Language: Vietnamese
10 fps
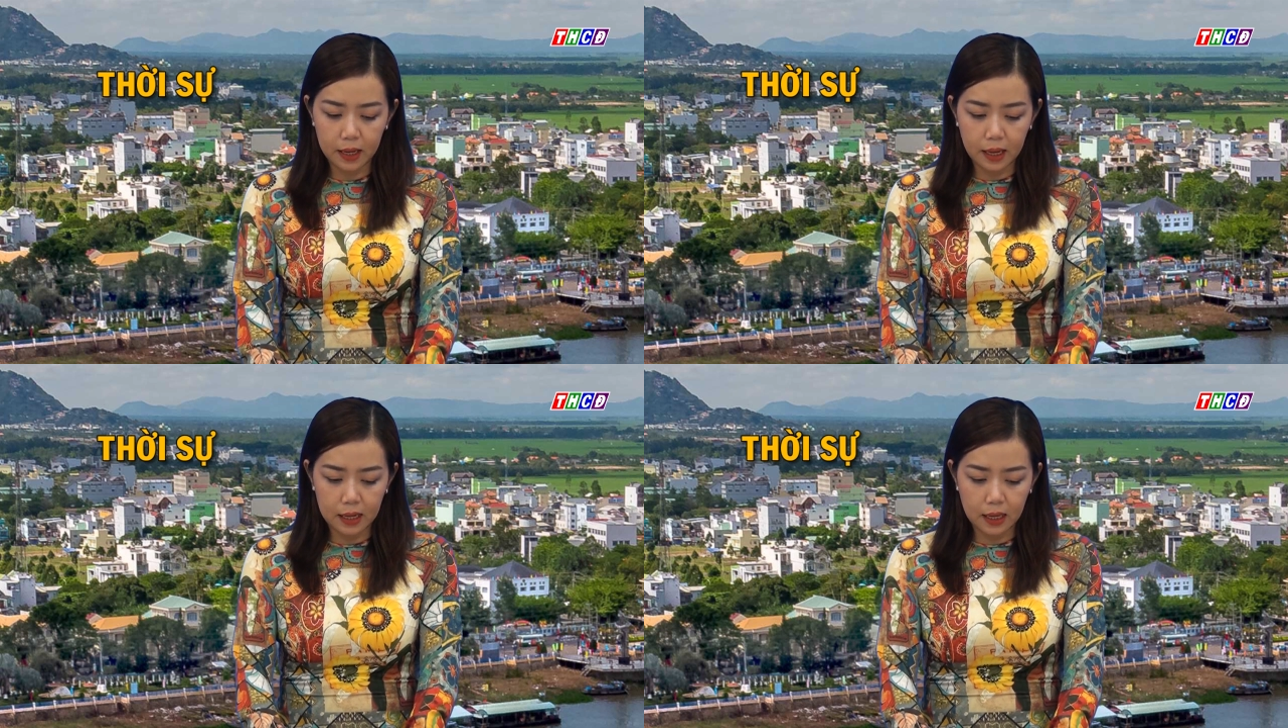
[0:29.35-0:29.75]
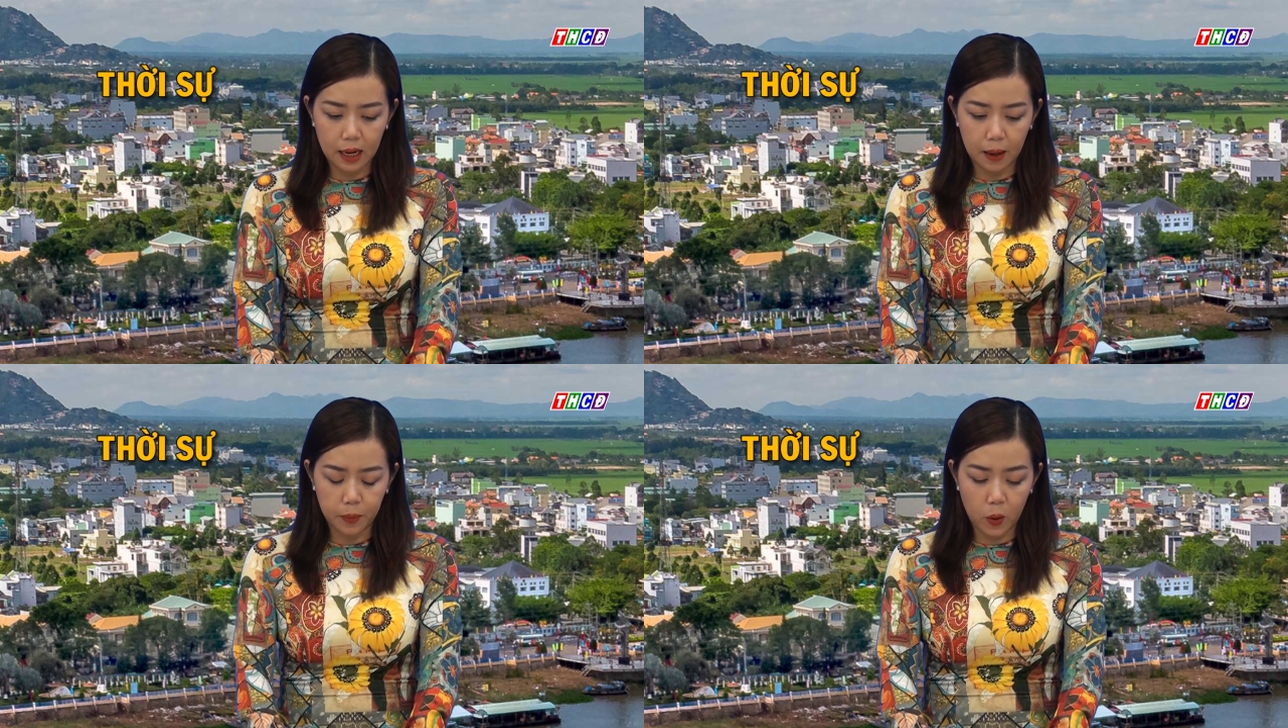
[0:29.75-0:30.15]
ngày thành
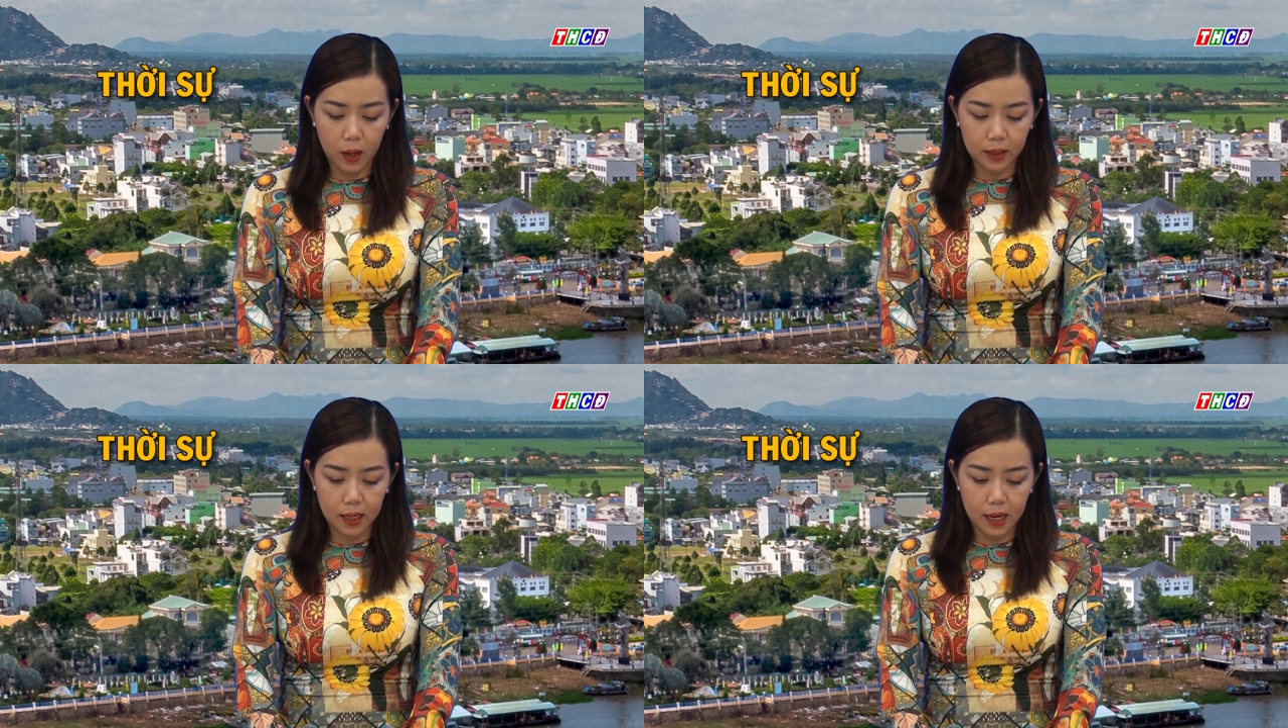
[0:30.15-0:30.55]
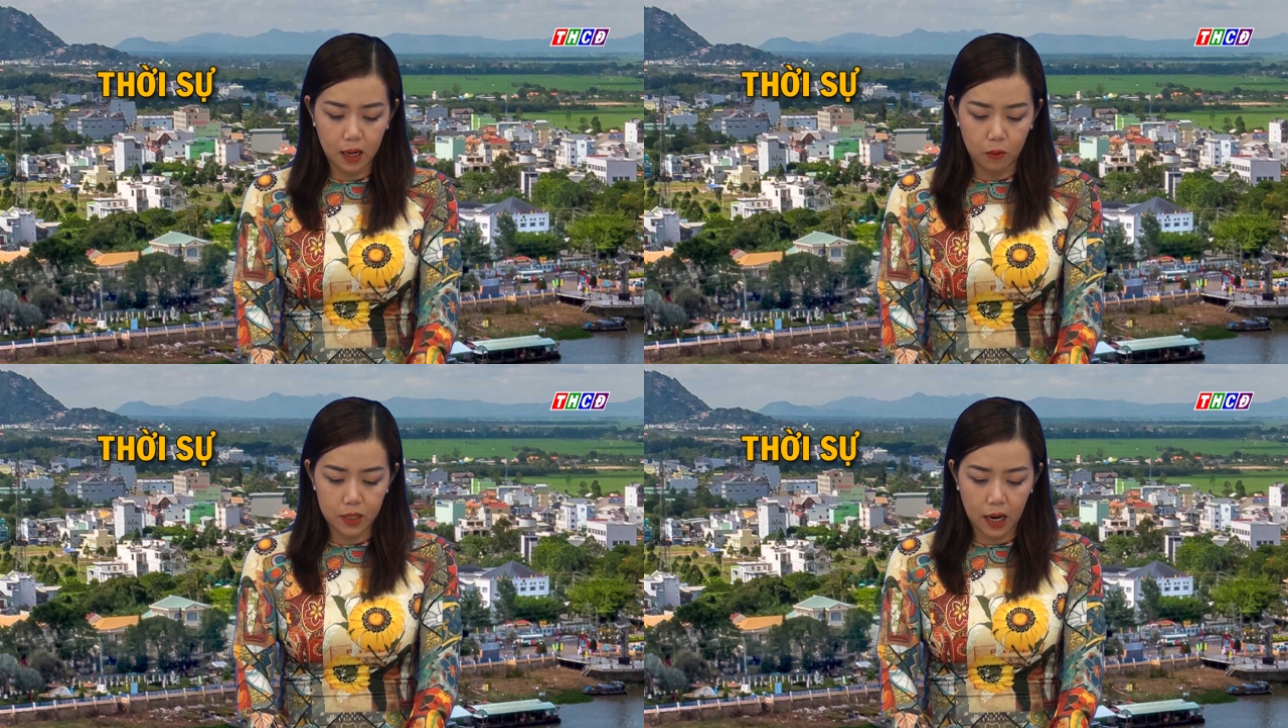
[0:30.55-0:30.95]
lập Đoàn Thanh niên
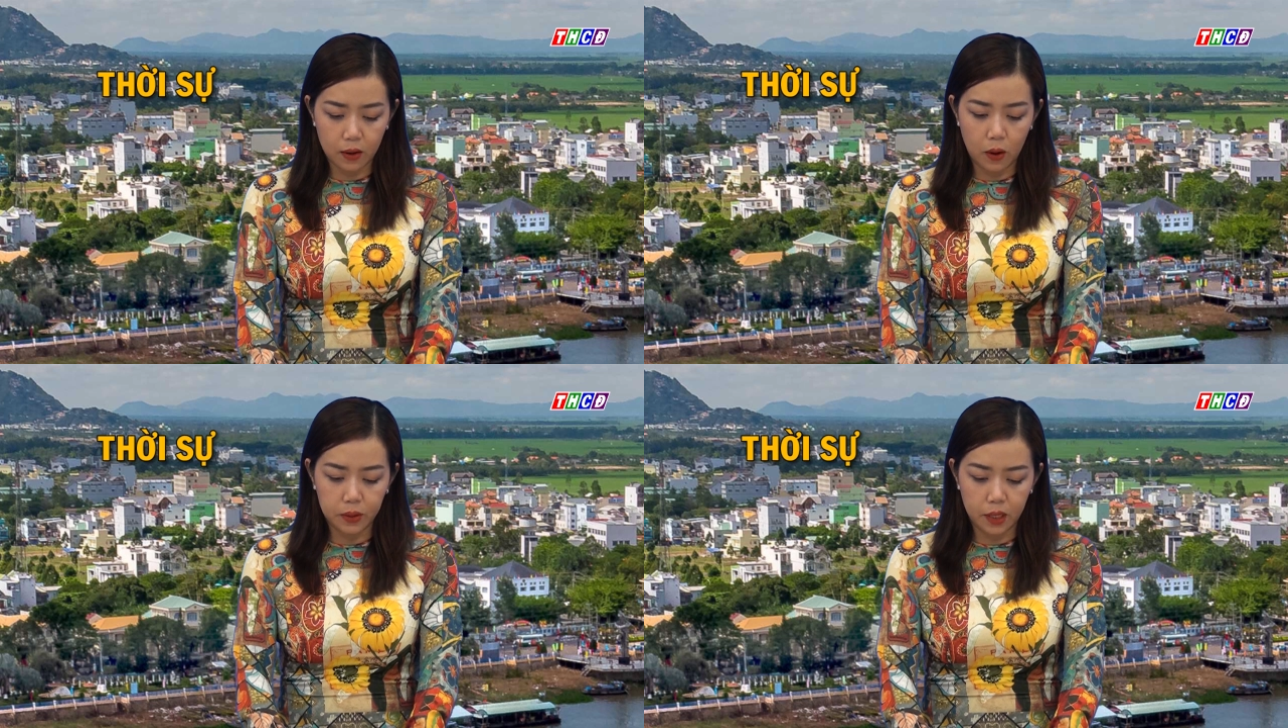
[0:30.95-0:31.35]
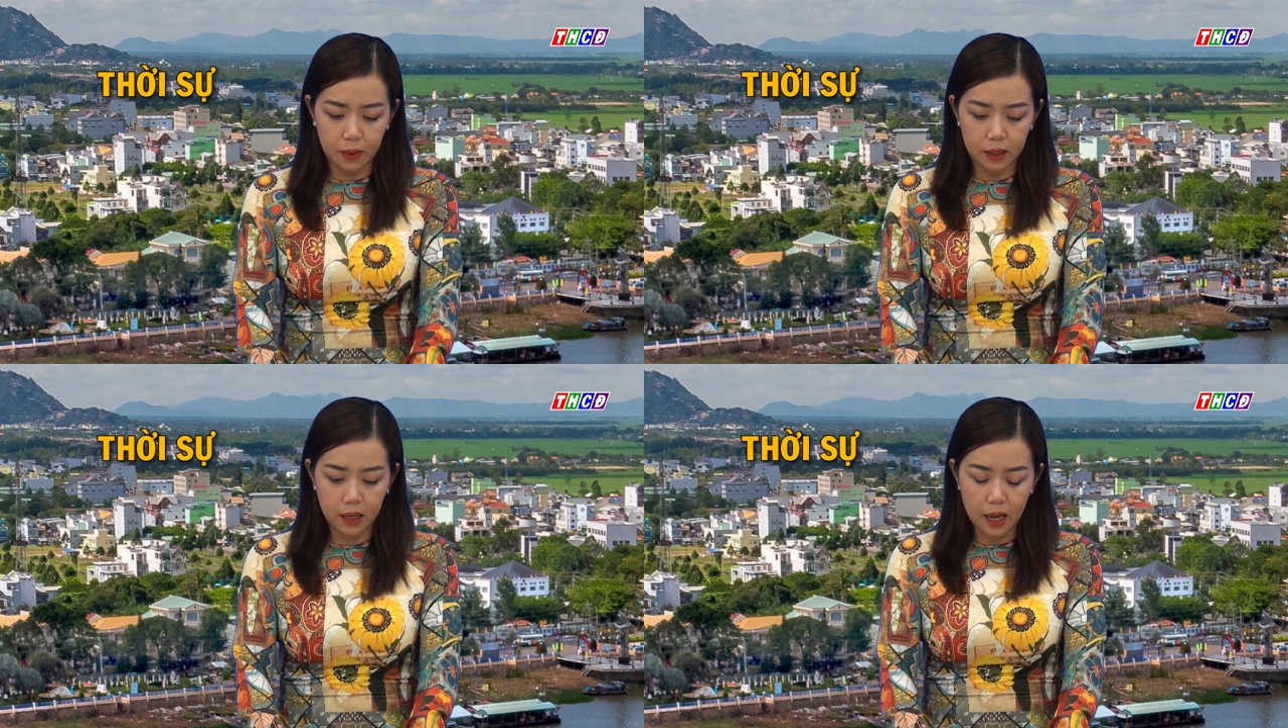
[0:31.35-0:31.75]
Cộng sản Hồ Chí
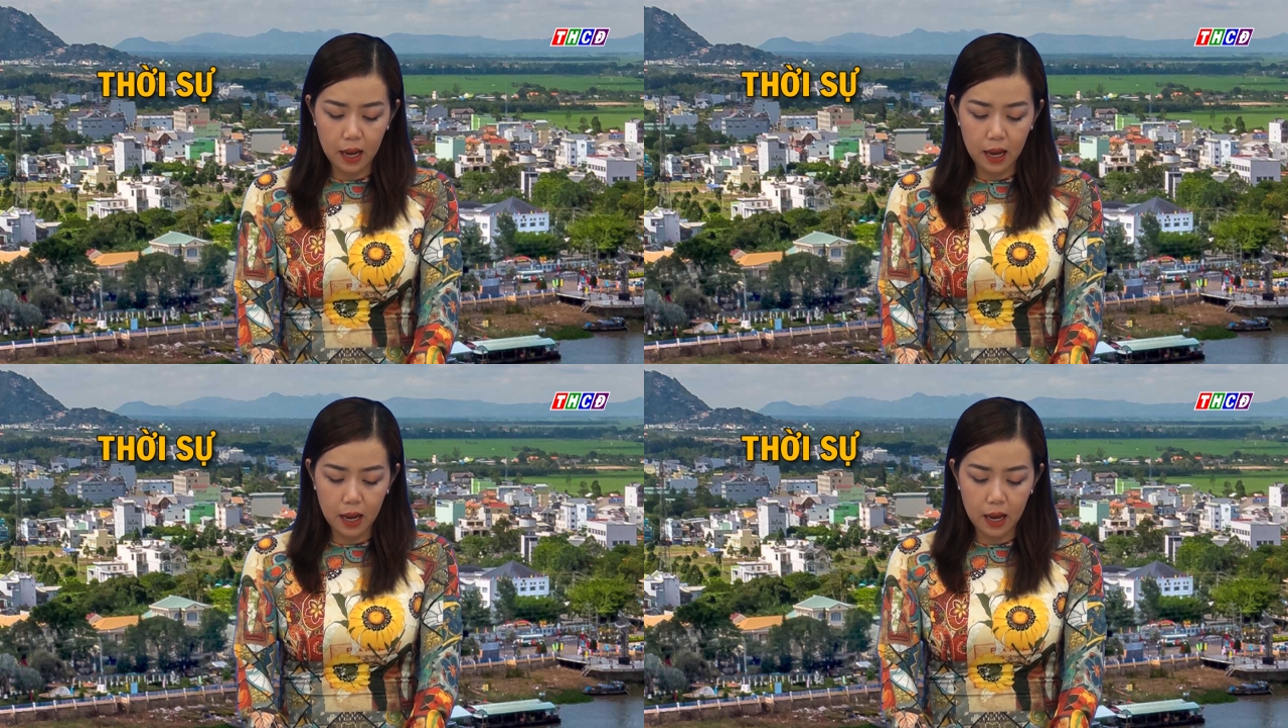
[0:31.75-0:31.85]
Minh